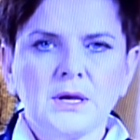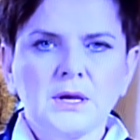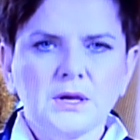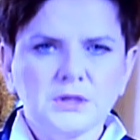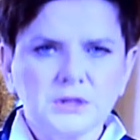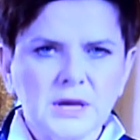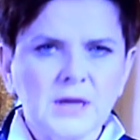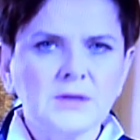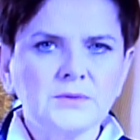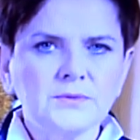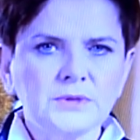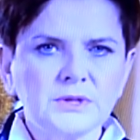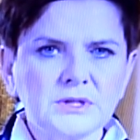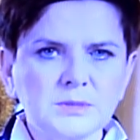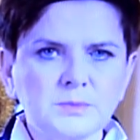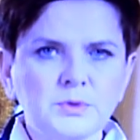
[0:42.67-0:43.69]
Chciano w
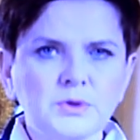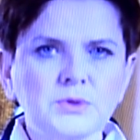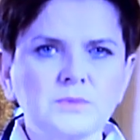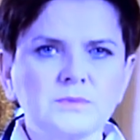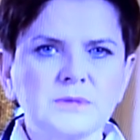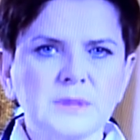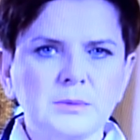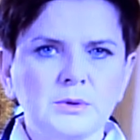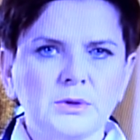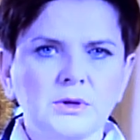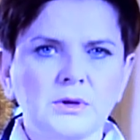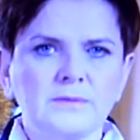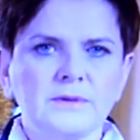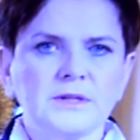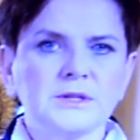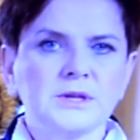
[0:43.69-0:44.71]
ten sposób
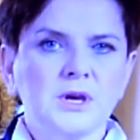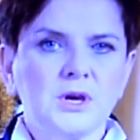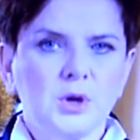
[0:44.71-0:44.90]
zablokować